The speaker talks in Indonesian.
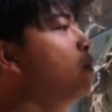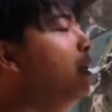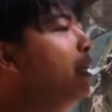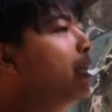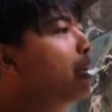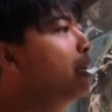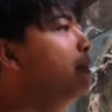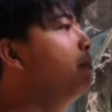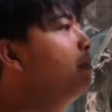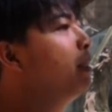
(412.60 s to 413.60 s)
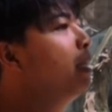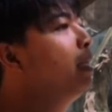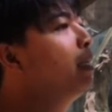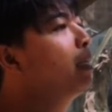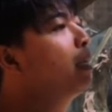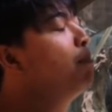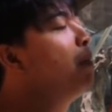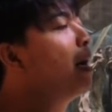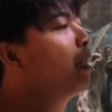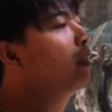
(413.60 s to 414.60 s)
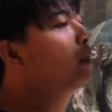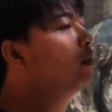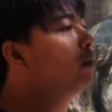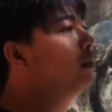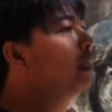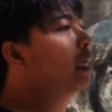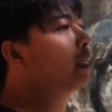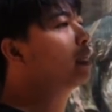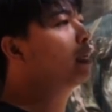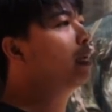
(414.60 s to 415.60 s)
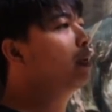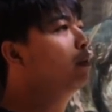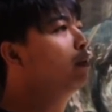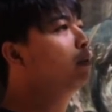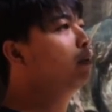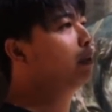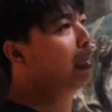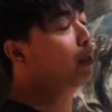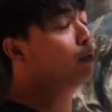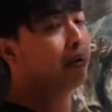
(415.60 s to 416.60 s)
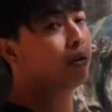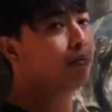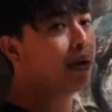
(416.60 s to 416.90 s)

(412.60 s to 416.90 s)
udah direndam jadi kebantu nggak terlalu kayu baru